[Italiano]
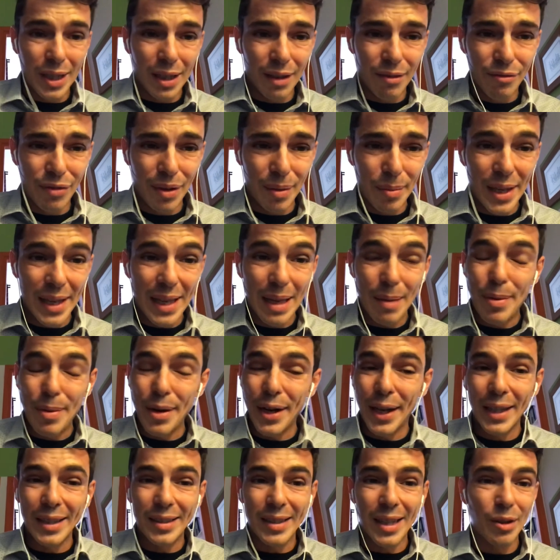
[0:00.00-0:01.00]
in famiglia
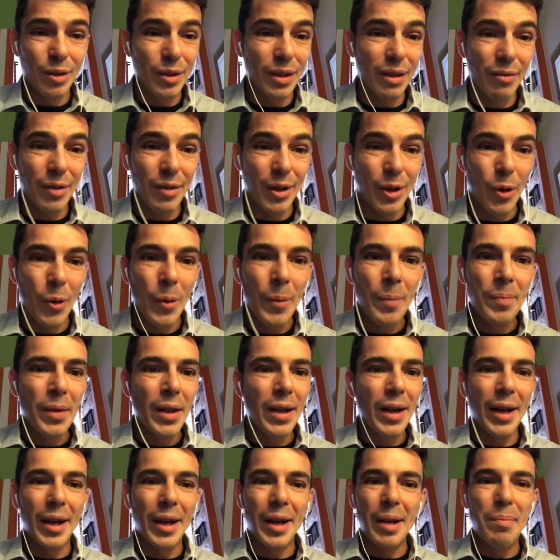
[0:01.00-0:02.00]
perché sanno davvero
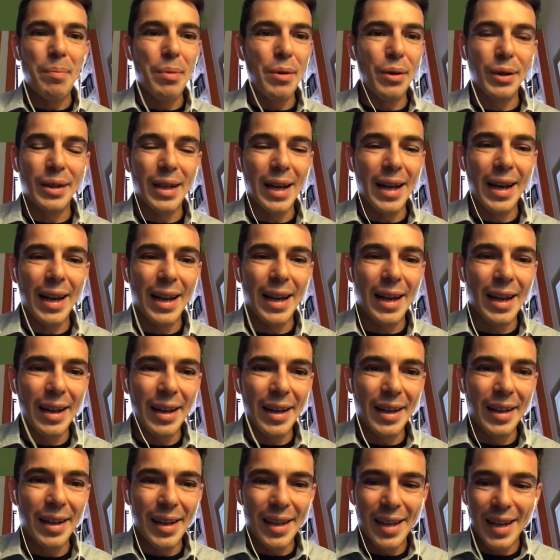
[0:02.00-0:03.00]
riportare
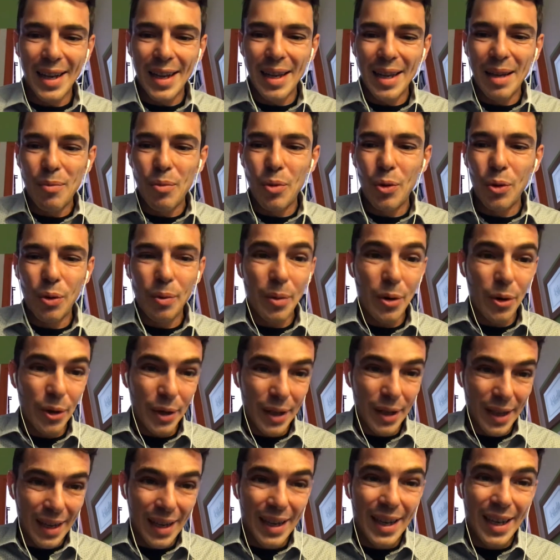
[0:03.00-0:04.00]
l'allegria e il buon
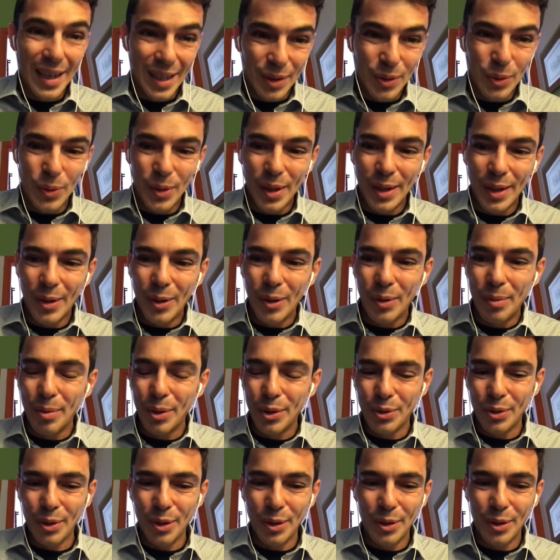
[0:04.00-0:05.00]
umore, anche le tue Olmo
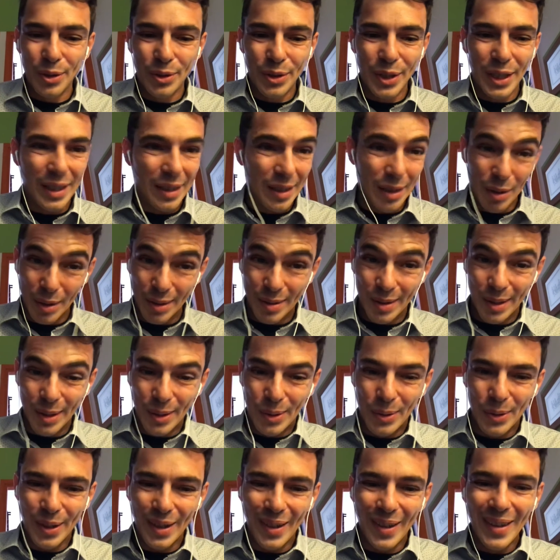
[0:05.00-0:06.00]
sono così, te lo
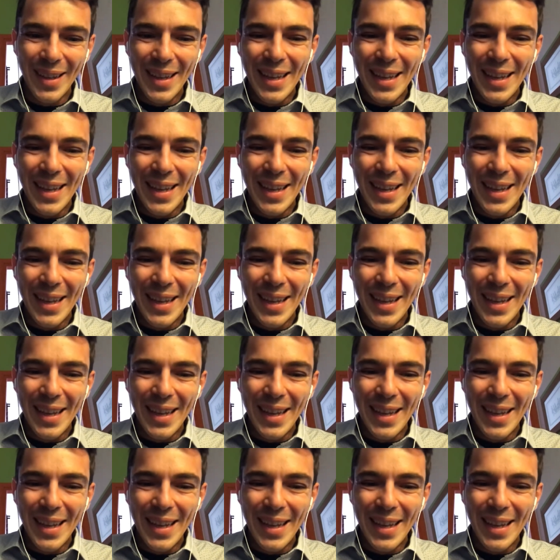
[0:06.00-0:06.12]
assicuro.